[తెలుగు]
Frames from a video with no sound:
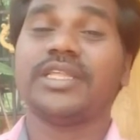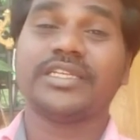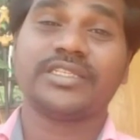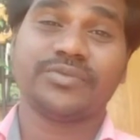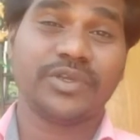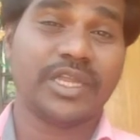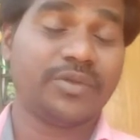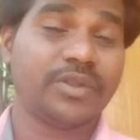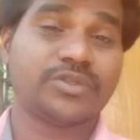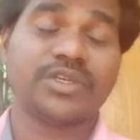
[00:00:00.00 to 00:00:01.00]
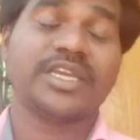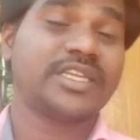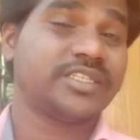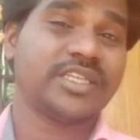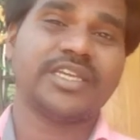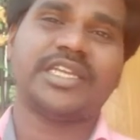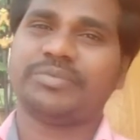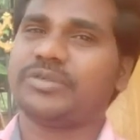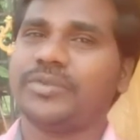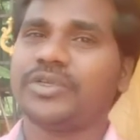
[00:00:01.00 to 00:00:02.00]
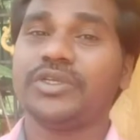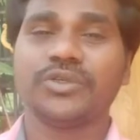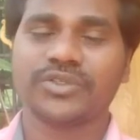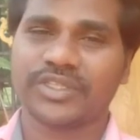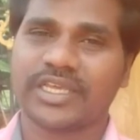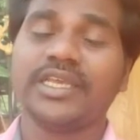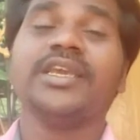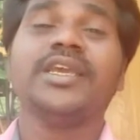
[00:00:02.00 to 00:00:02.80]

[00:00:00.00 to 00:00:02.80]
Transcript: దయచేసి వీడియో ఎండ్ చూడండి ఖచ్చితంగా ఈ టిప్స్ మీకు యూజ్ అవుతాయి